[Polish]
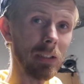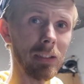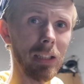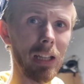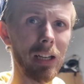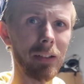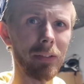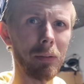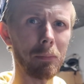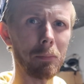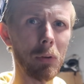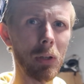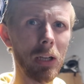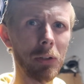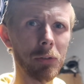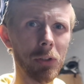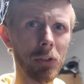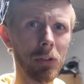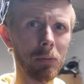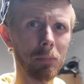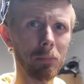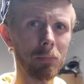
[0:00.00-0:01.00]
Zaraz wam
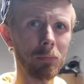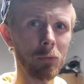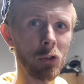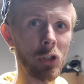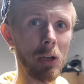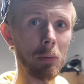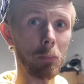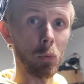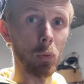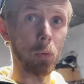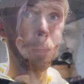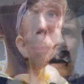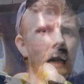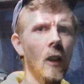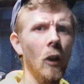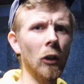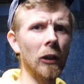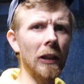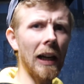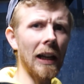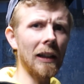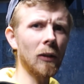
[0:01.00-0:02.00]
pokażę czemu.
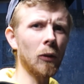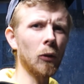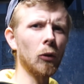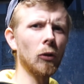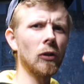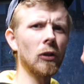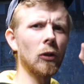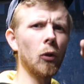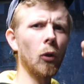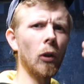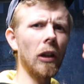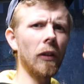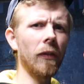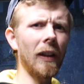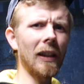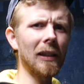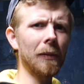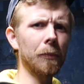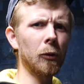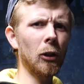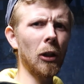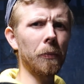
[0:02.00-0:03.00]
Od razu z góry
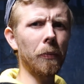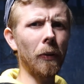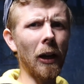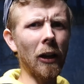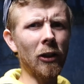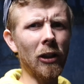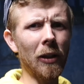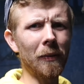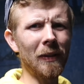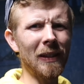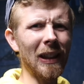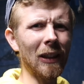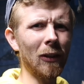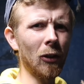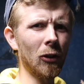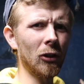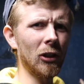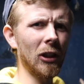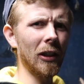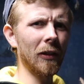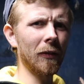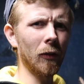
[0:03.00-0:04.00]
was przepraszam za
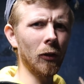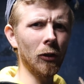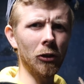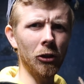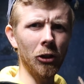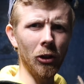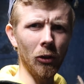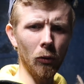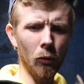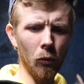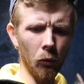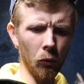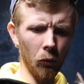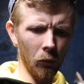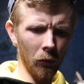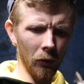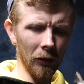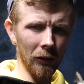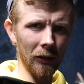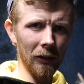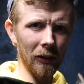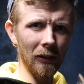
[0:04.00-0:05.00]
to, że w
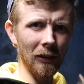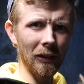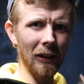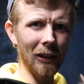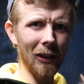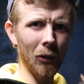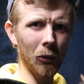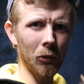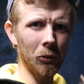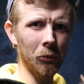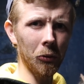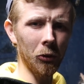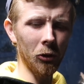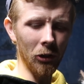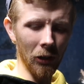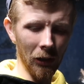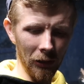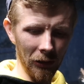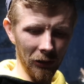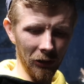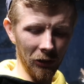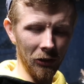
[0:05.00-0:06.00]
odcinku e, nie
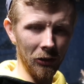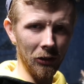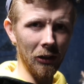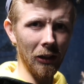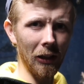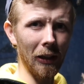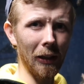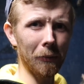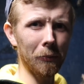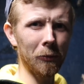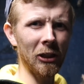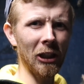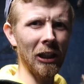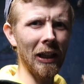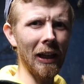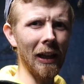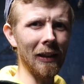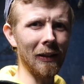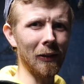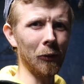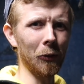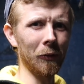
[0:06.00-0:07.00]
usłyszeliście
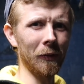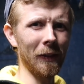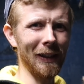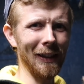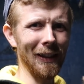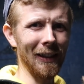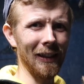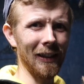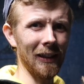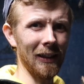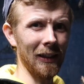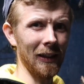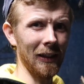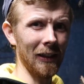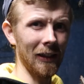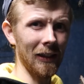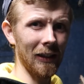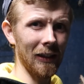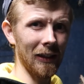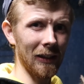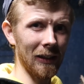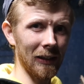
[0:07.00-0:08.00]
przegazówy
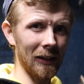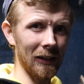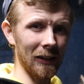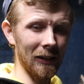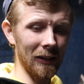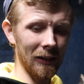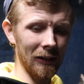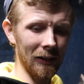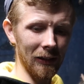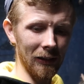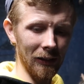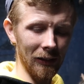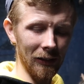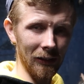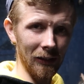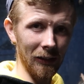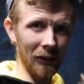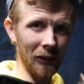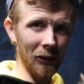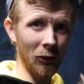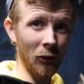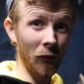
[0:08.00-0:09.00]

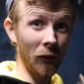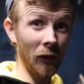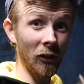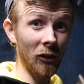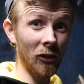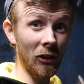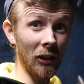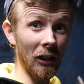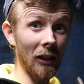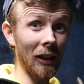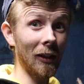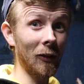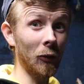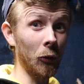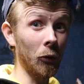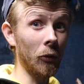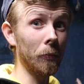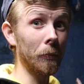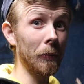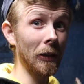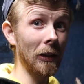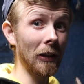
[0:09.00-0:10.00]
i świszczenia
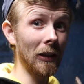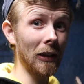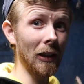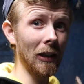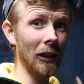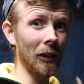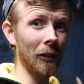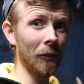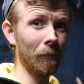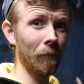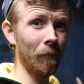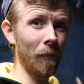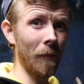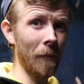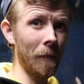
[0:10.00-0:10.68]
turbinki.